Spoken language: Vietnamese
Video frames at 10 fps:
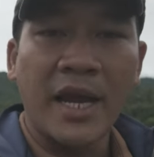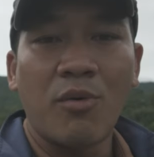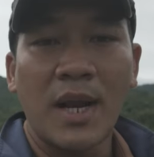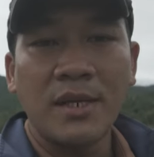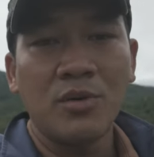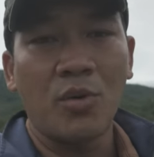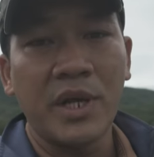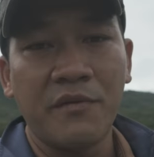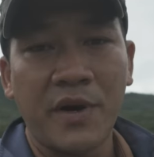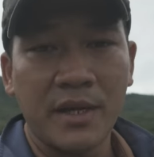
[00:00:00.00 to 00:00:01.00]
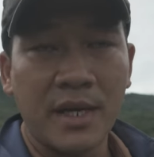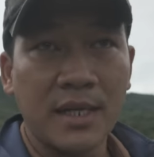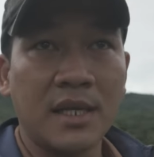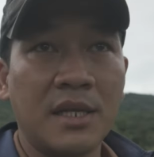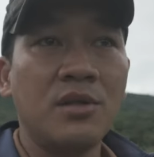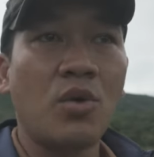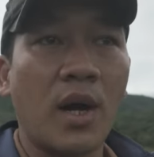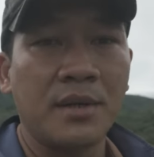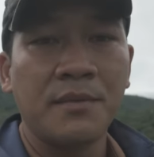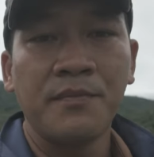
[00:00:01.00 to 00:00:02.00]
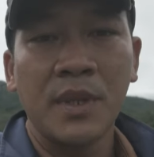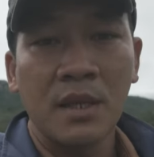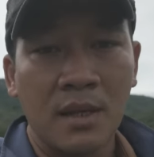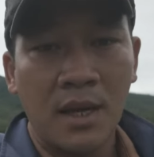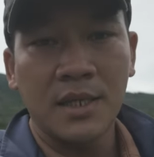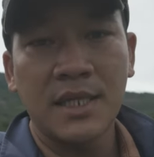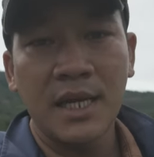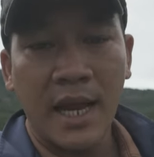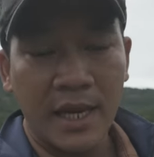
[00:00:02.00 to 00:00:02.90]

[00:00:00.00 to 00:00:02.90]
hẻo lánh của địa phận tỉnh Ninh Thuận. Ở trên